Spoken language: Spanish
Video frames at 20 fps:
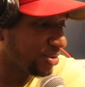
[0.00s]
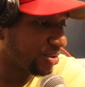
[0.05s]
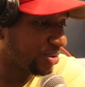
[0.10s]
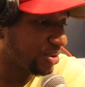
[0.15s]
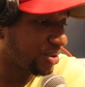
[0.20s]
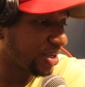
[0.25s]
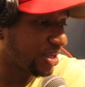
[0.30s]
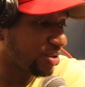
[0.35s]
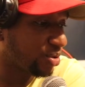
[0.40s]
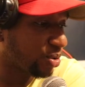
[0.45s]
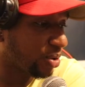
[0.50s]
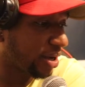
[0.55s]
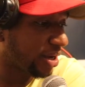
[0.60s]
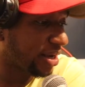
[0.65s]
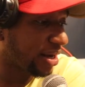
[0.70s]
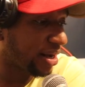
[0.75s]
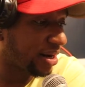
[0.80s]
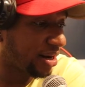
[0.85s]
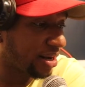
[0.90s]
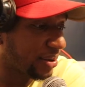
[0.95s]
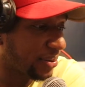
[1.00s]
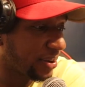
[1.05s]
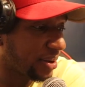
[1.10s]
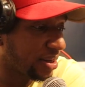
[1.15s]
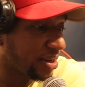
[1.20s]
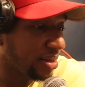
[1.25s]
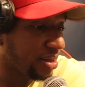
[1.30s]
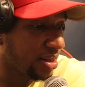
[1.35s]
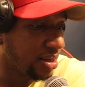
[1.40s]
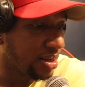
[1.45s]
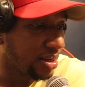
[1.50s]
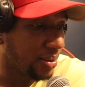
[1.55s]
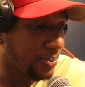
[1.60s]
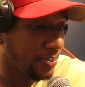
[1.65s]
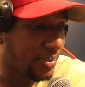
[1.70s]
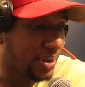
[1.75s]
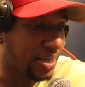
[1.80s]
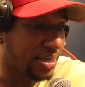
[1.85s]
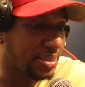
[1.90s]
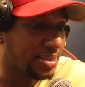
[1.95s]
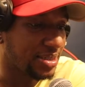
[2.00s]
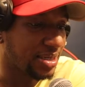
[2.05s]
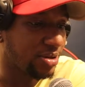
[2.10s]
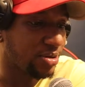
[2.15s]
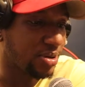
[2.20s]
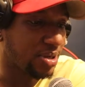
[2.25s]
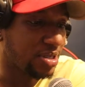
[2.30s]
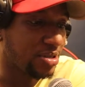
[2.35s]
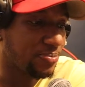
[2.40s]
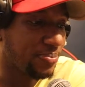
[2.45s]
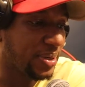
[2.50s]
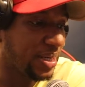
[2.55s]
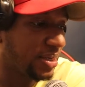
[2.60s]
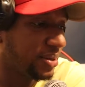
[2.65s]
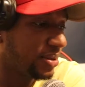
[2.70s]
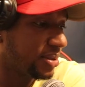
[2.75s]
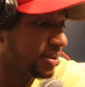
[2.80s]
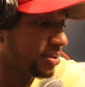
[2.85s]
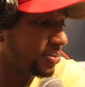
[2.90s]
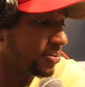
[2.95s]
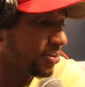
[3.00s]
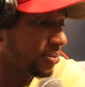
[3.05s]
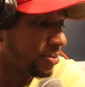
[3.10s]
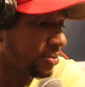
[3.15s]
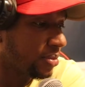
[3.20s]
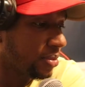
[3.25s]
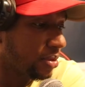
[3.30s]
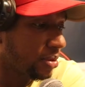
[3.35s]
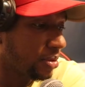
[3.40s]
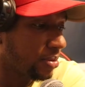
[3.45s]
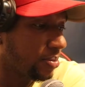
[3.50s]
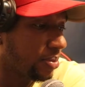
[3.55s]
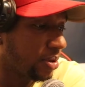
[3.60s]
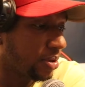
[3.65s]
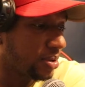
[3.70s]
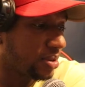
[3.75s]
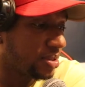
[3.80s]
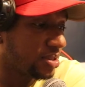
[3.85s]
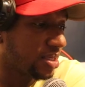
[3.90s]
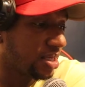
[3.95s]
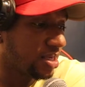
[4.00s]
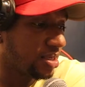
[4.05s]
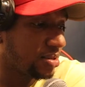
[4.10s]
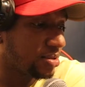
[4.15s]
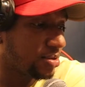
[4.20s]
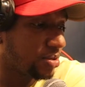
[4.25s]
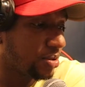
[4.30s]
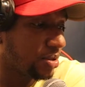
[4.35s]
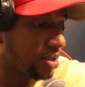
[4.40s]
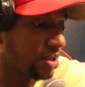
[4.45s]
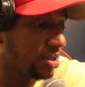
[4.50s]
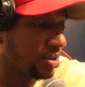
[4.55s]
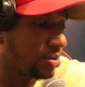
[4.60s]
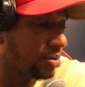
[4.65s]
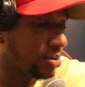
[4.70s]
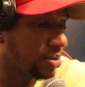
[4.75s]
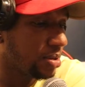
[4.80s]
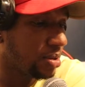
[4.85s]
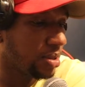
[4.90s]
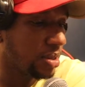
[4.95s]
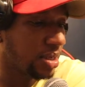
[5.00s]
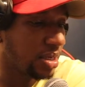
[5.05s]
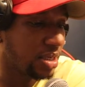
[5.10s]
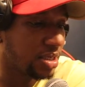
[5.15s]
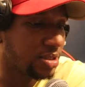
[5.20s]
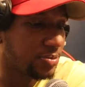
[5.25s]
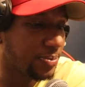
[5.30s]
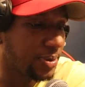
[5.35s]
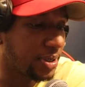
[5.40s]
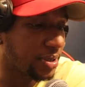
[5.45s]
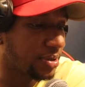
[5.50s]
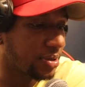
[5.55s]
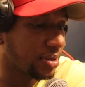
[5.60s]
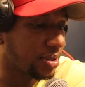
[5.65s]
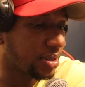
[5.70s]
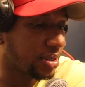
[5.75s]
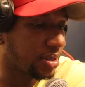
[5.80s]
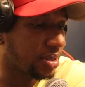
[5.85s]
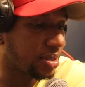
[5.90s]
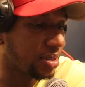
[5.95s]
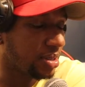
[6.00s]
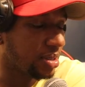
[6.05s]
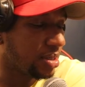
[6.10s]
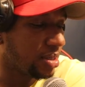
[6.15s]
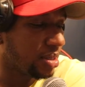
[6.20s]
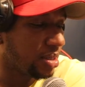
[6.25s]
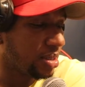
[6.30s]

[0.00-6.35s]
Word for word: Yo creo que todo de aquí arriba viene siendo el speaker, por donde sale el sonido, el speaker de